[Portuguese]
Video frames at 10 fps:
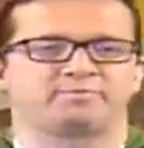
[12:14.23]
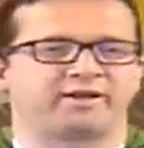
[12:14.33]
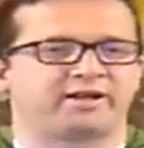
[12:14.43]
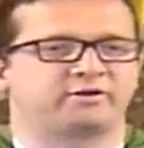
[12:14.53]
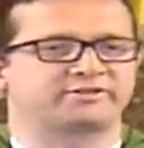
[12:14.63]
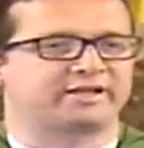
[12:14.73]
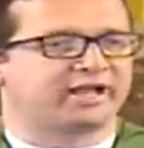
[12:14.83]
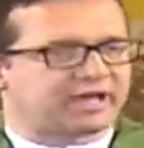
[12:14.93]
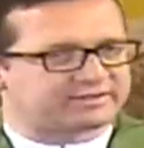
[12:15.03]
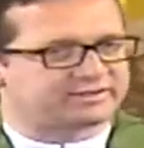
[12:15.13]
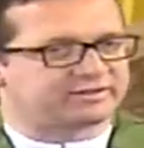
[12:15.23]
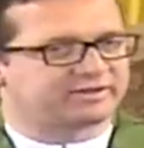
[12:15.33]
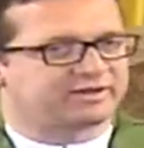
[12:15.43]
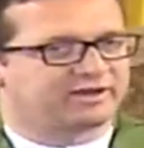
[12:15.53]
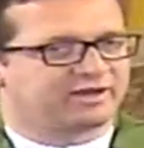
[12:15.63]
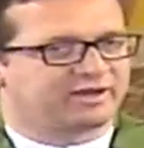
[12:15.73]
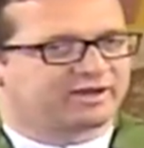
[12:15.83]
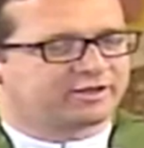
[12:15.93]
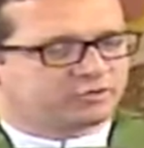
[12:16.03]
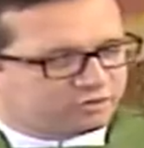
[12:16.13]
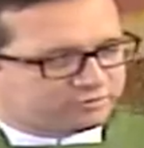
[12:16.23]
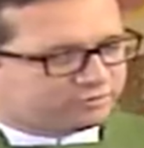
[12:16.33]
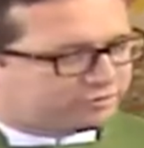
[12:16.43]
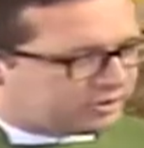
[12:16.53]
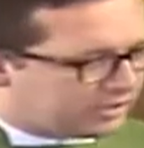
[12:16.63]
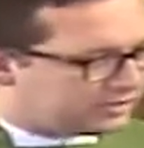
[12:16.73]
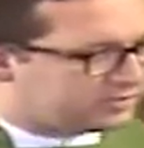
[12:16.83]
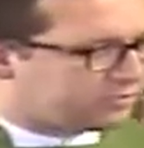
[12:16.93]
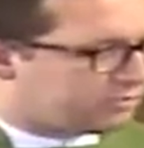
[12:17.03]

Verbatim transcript: para a nossa casa. Que todos os dias, quando